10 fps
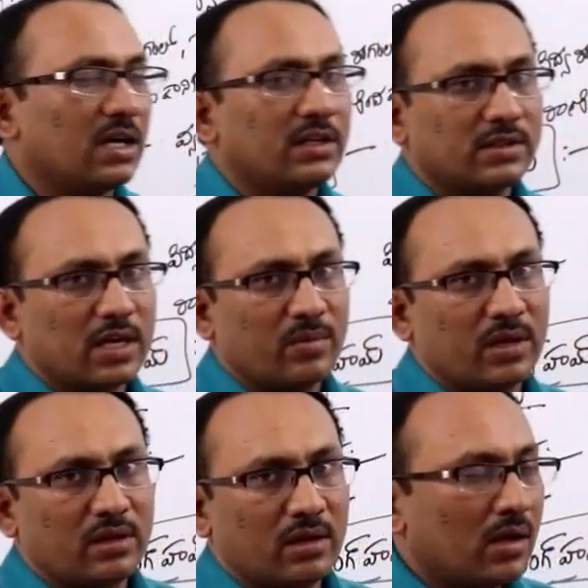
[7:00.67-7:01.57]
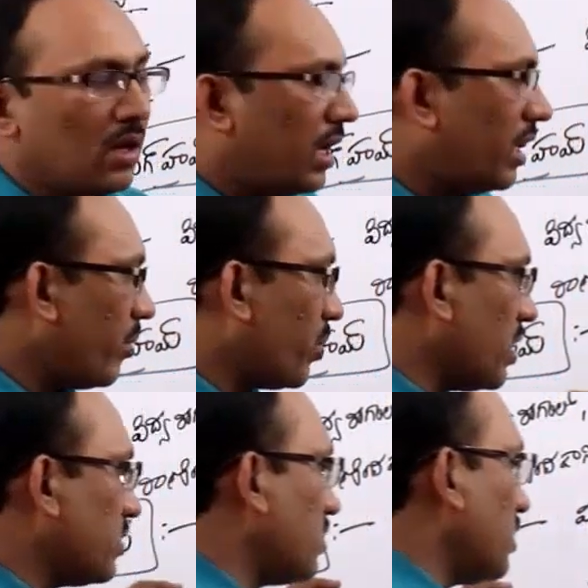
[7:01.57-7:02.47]
సహజ సామర్థ్యం అంటే
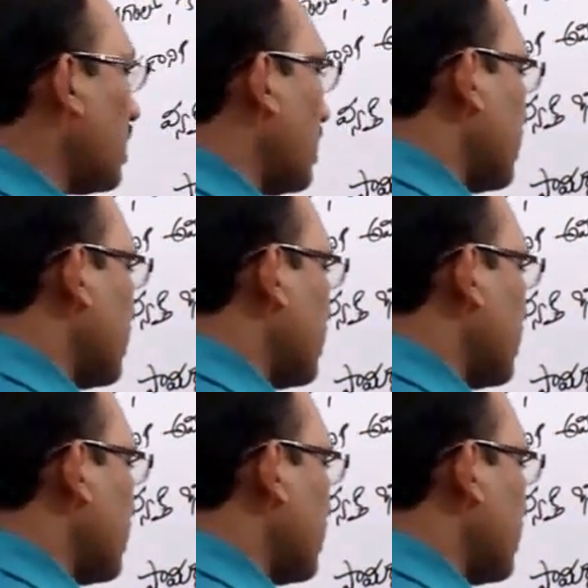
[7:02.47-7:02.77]
ప్రస్తుత